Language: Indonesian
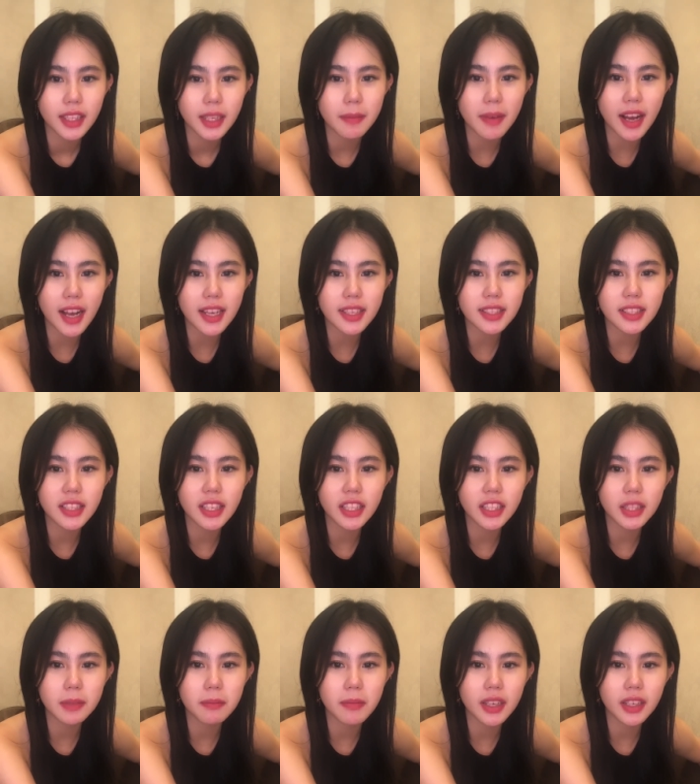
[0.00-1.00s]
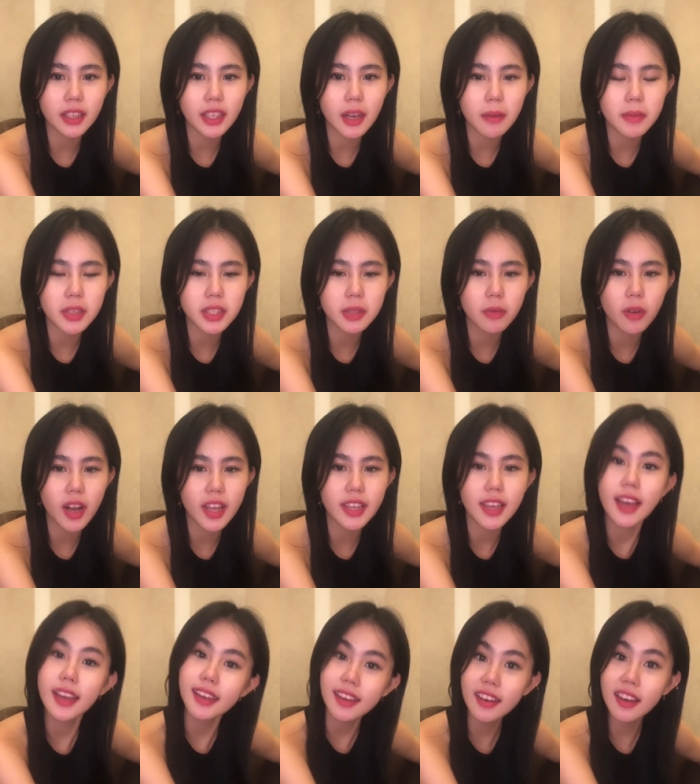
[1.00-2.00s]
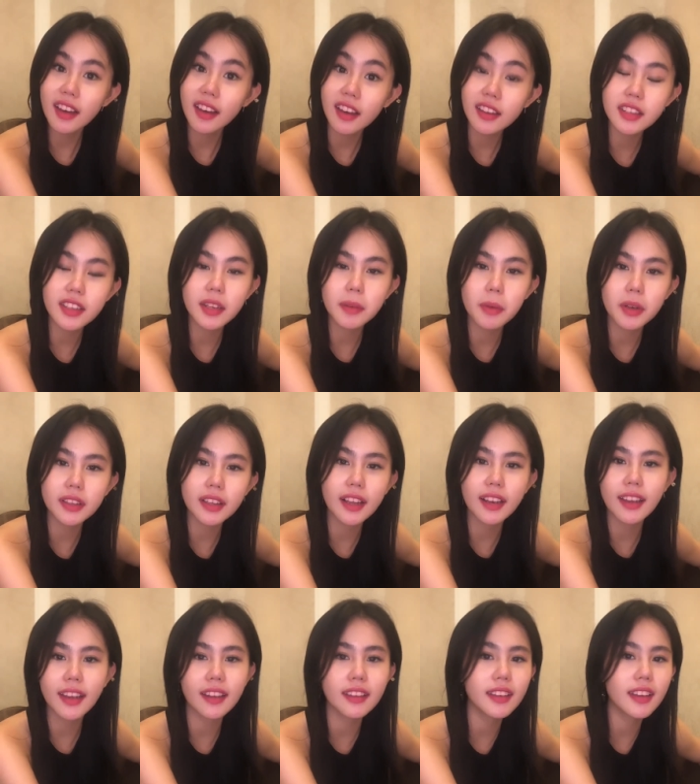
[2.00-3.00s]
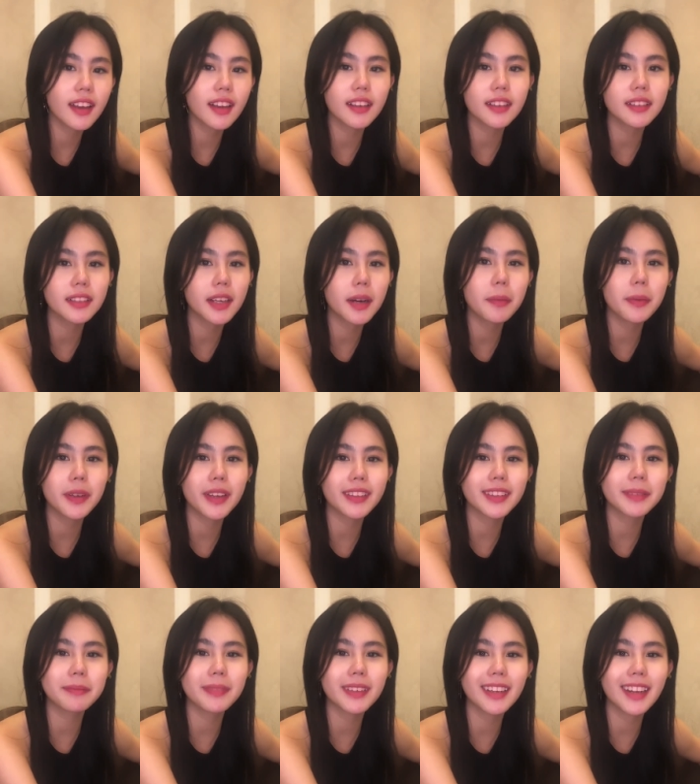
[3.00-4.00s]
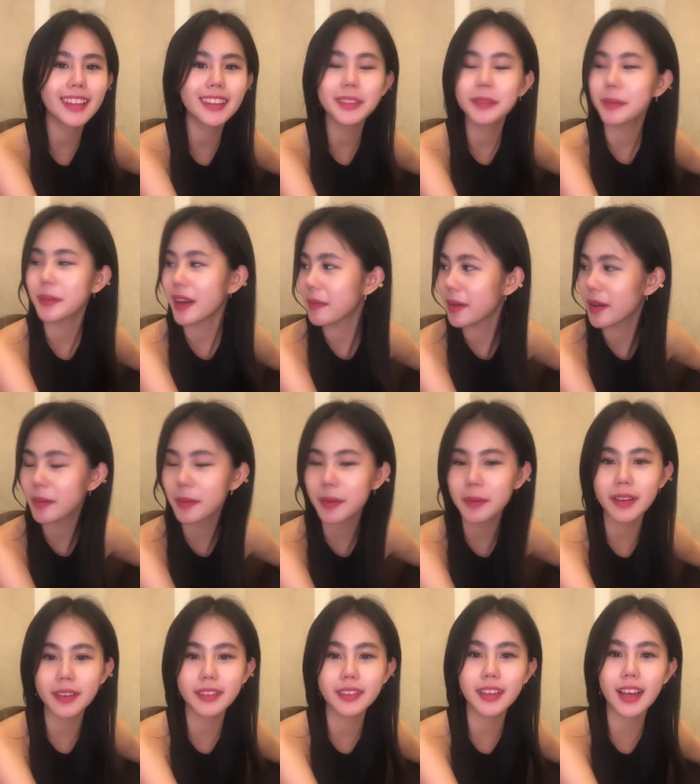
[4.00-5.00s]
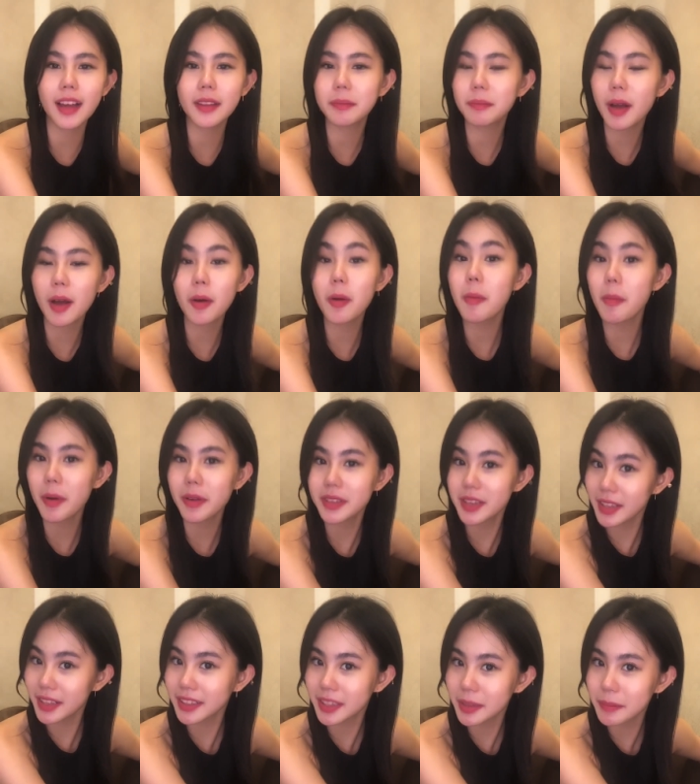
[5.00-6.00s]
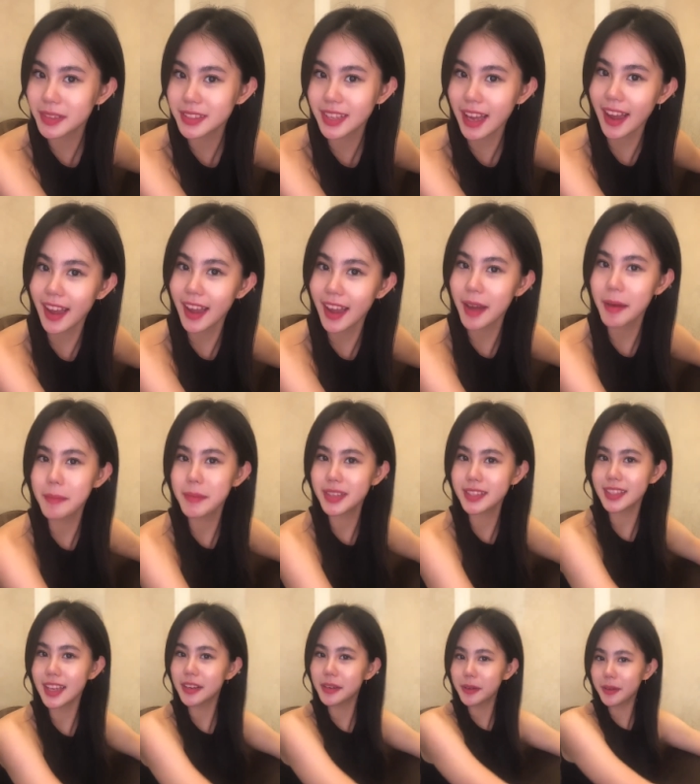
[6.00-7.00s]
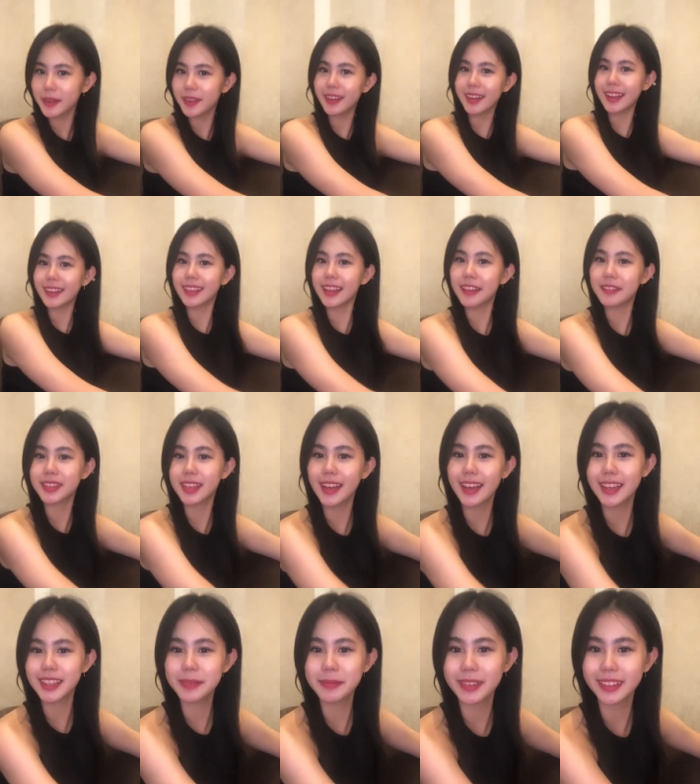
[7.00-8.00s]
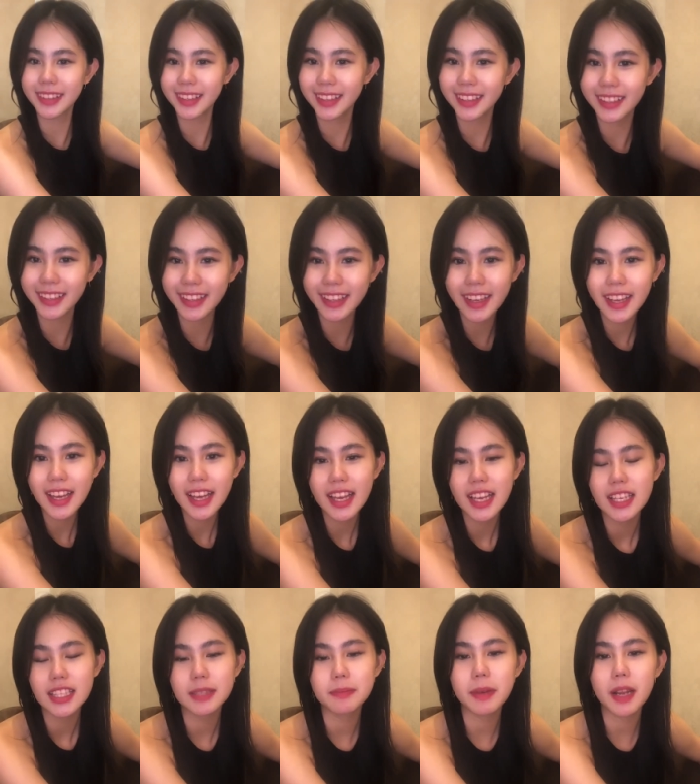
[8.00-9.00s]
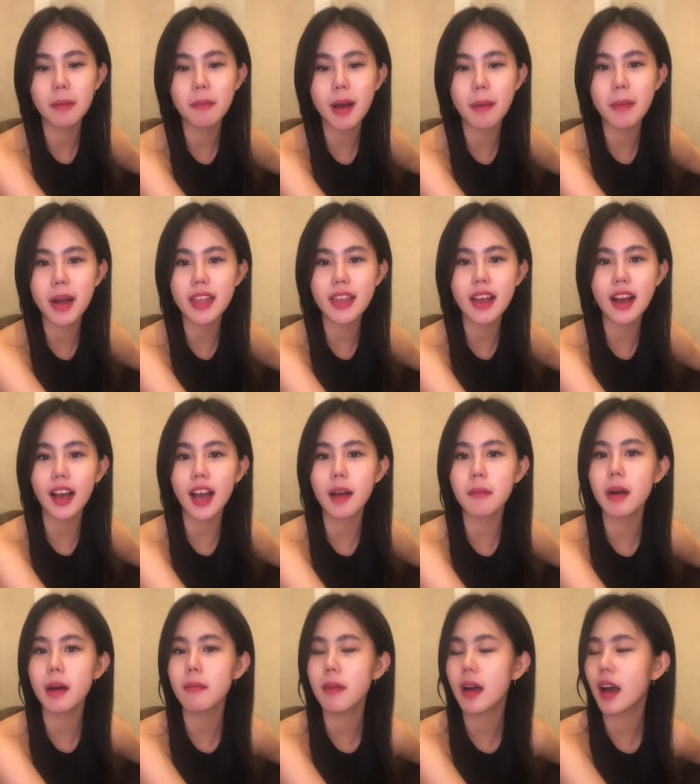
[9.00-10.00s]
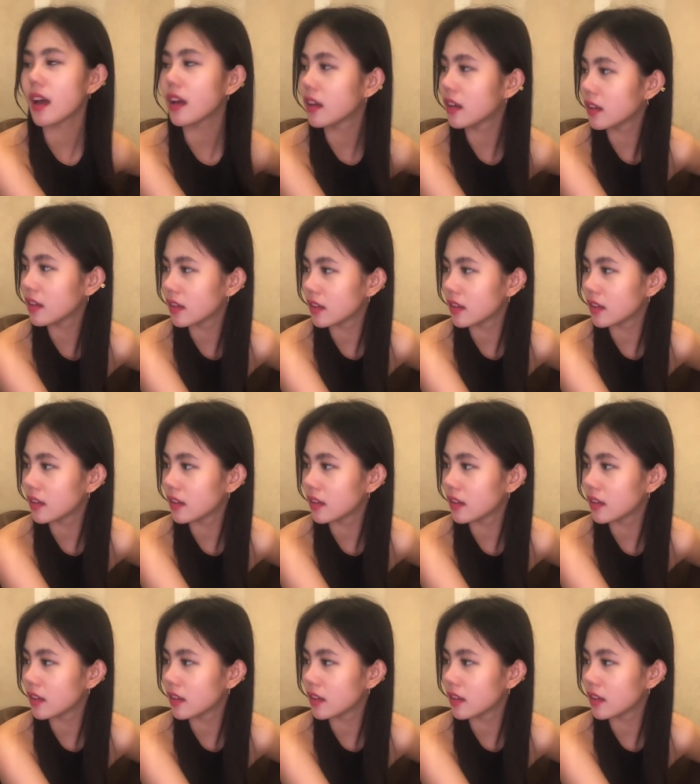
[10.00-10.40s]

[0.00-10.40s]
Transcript: Terima kasih jadi teman kami semuanya. Iya, jadi buat kalian yang nggak punya teman atau apa, aku mau jadi teman saya bisa dong ngeliat live saya seperti ini. Spill mamanya kak, mama